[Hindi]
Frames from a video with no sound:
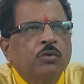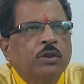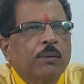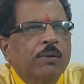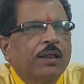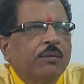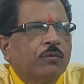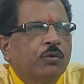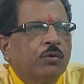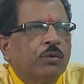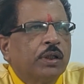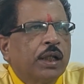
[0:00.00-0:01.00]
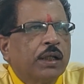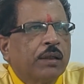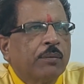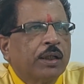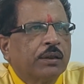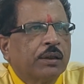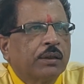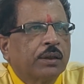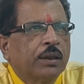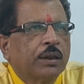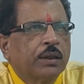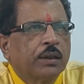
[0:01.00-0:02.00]
उसके बाद हम गुरु ग्रह की बात
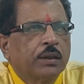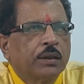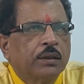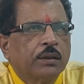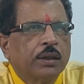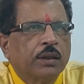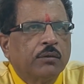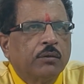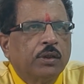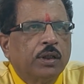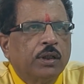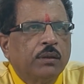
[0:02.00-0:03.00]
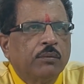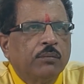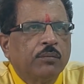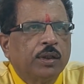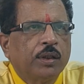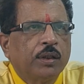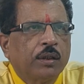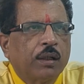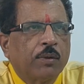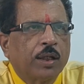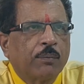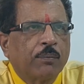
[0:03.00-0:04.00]
करते हैं यदि कुंडली में
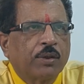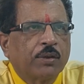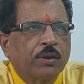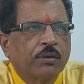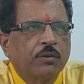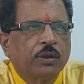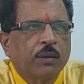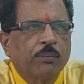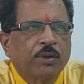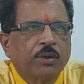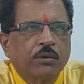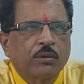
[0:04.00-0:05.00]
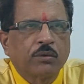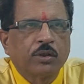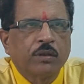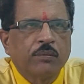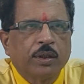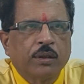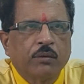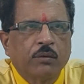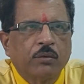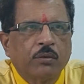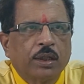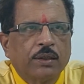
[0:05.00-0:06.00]
हमारा प्रश्न जो है प्रश्न कुंडली में
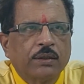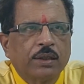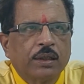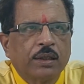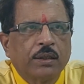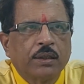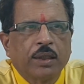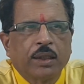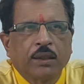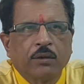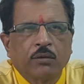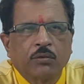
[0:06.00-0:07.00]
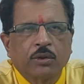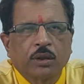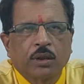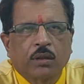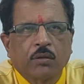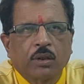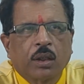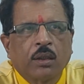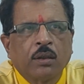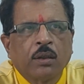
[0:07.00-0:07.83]
गुरु ग्रह से रिलेटेड है तो उससे क्या होगा